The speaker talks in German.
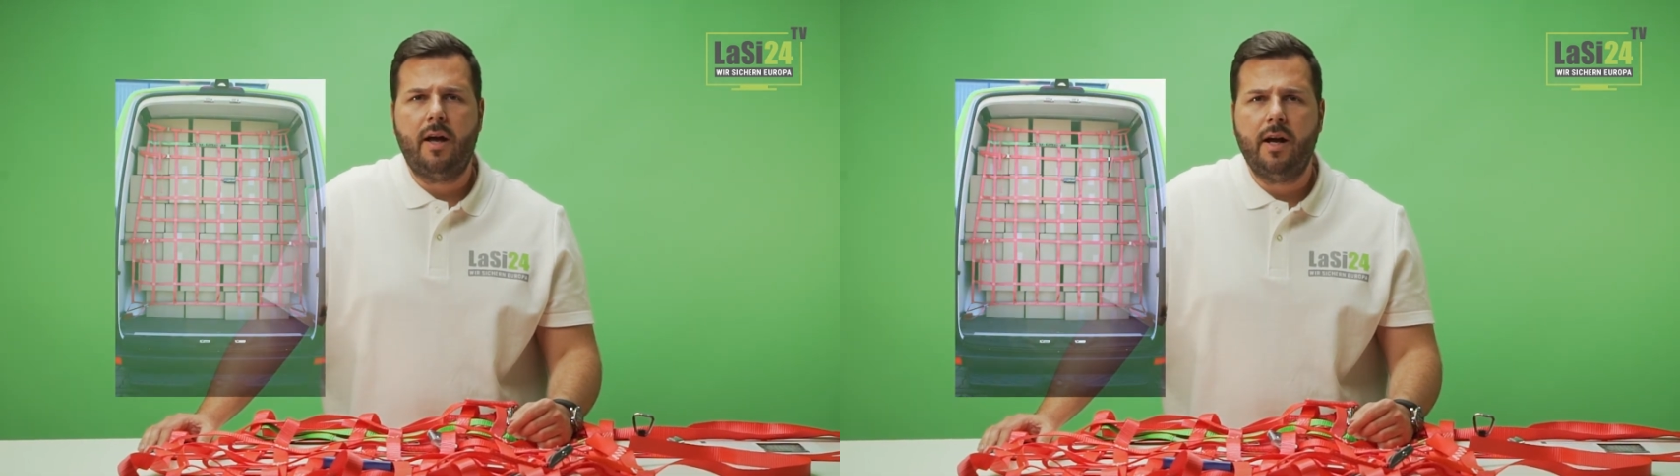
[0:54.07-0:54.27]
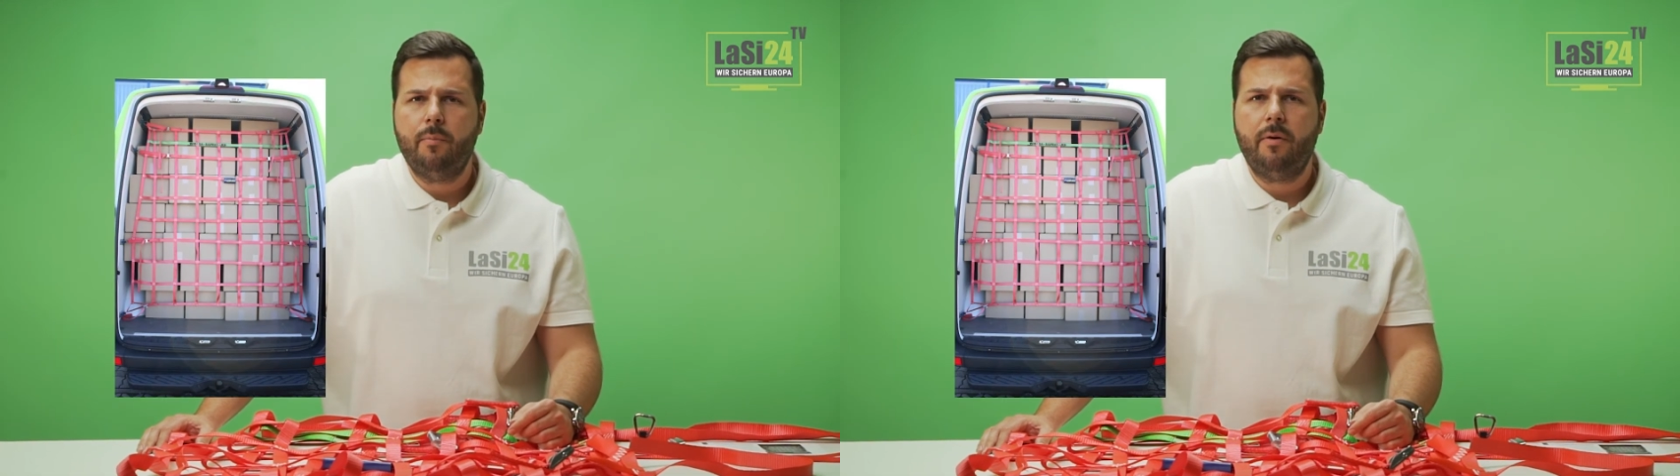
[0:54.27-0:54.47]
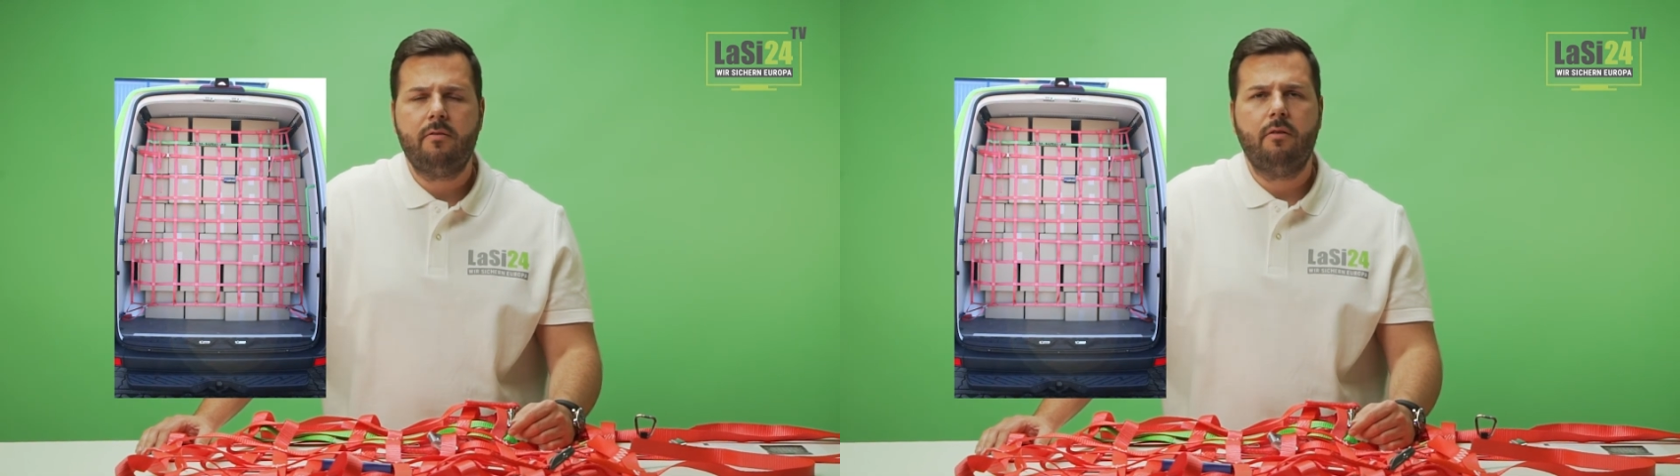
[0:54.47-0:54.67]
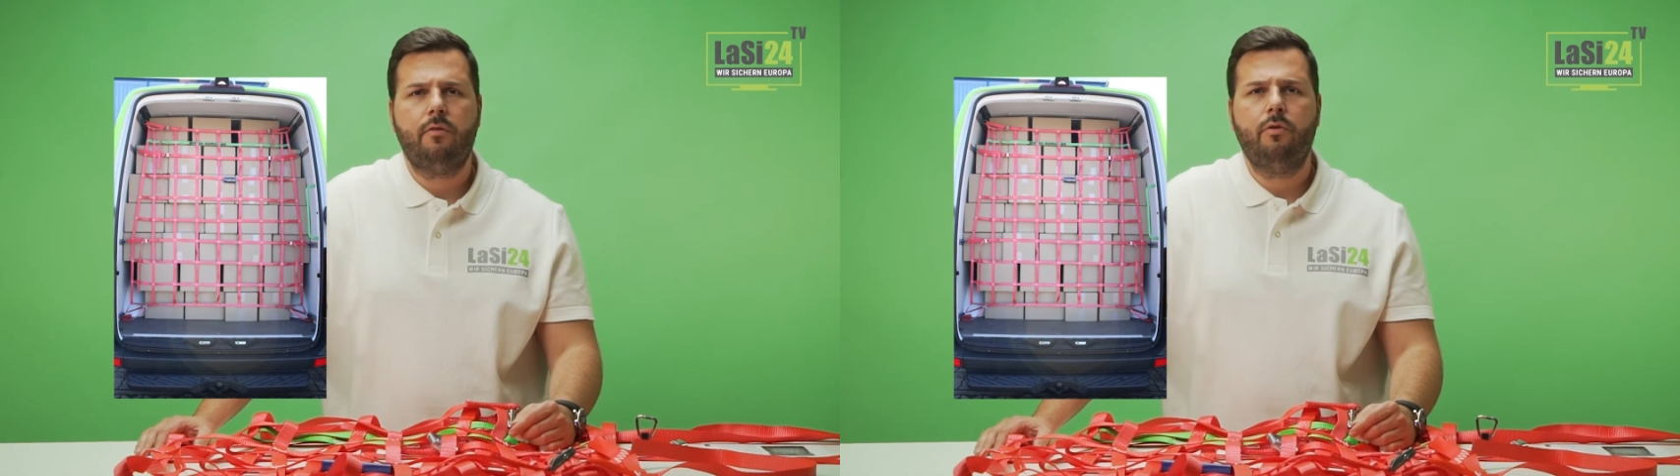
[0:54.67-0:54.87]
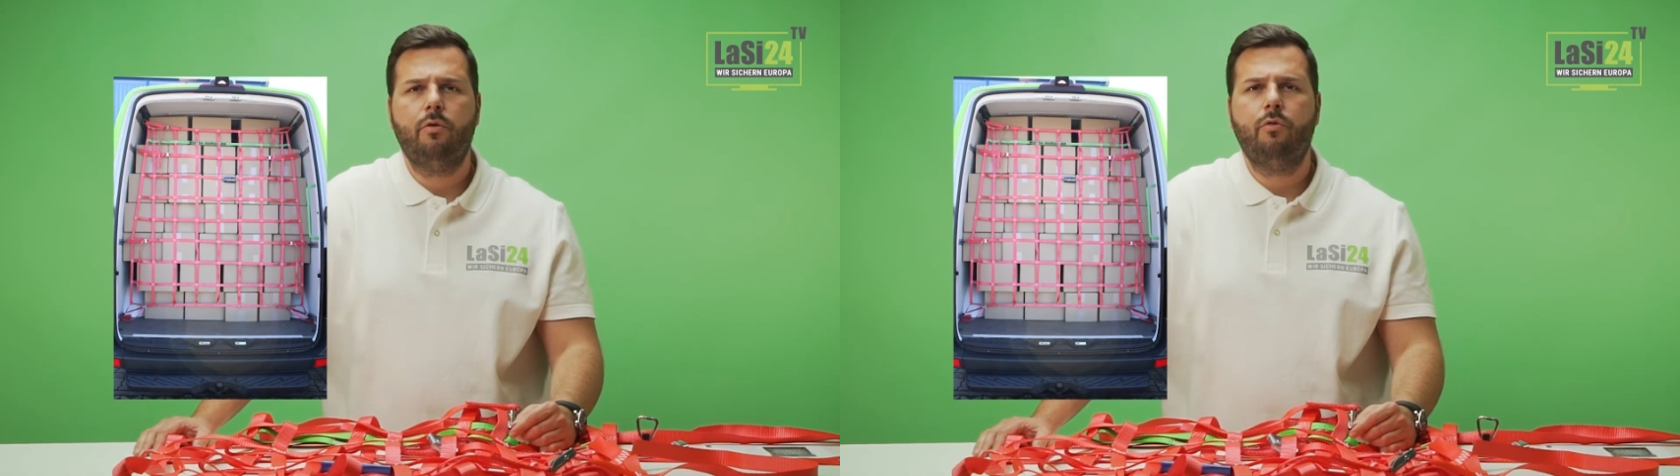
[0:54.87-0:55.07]
angepasst auf
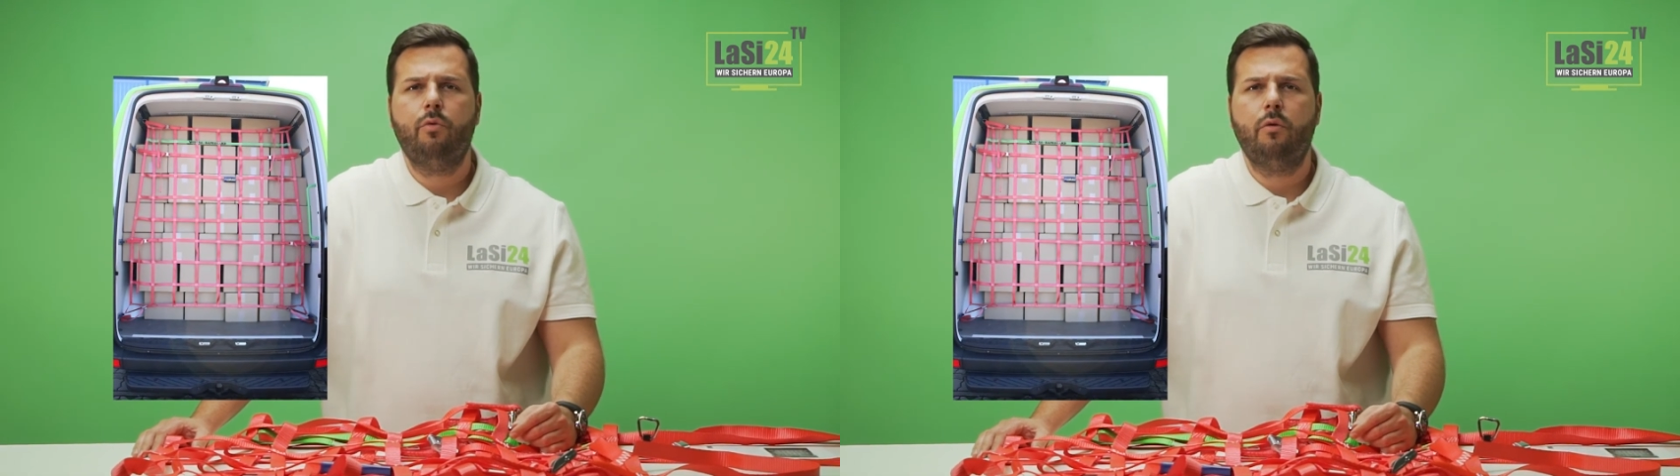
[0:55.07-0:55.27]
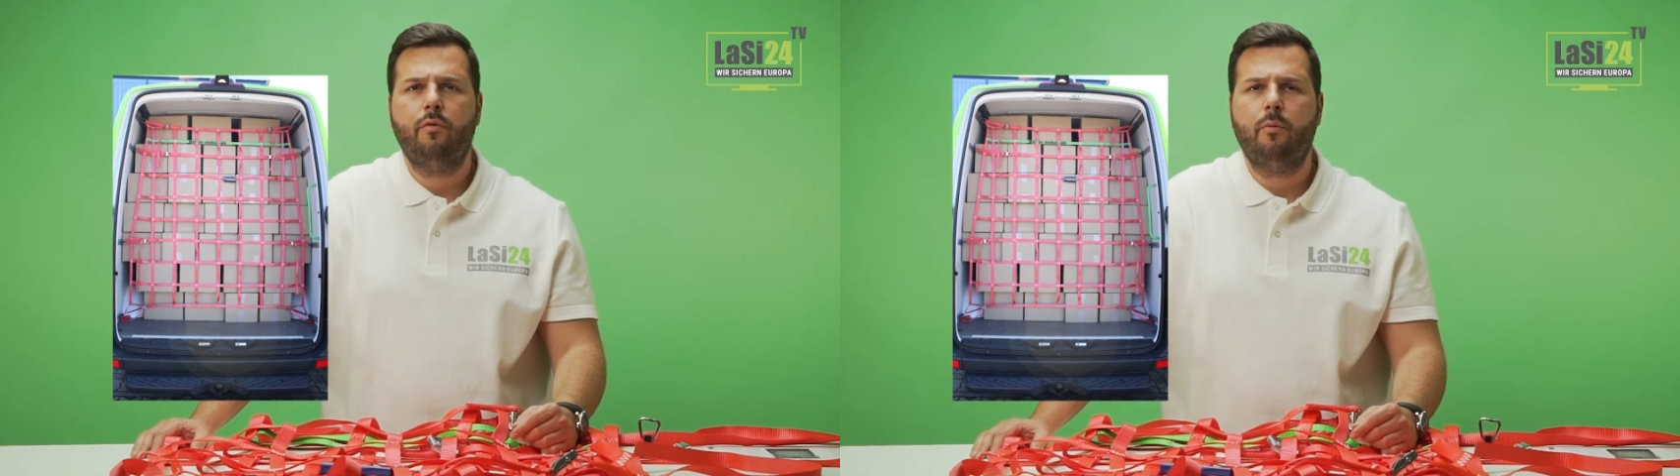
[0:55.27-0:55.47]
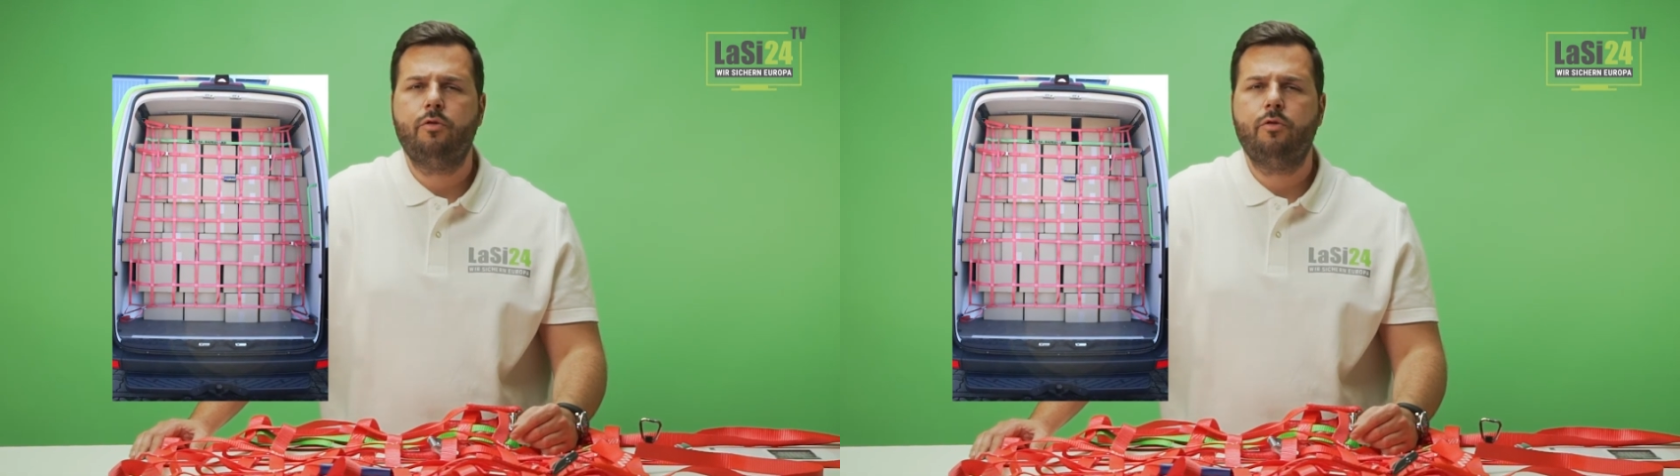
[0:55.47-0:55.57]
die Konturen vom